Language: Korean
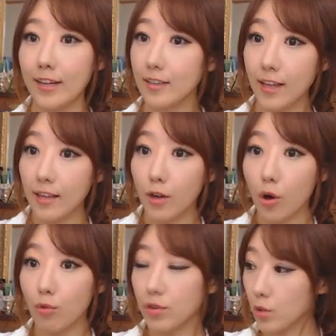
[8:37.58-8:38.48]
근데
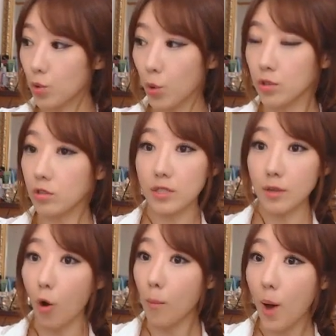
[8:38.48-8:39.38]
이거 우리가 돈
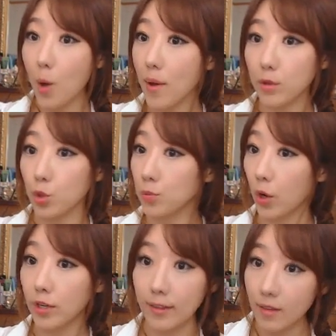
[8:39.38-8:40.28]
어마어마한 돈
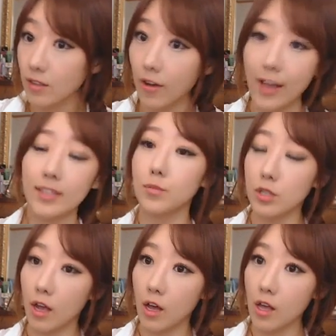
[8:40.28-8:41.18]
벌겠다는 거
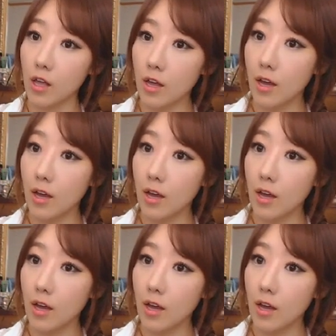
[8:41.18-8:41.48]
아닙니다.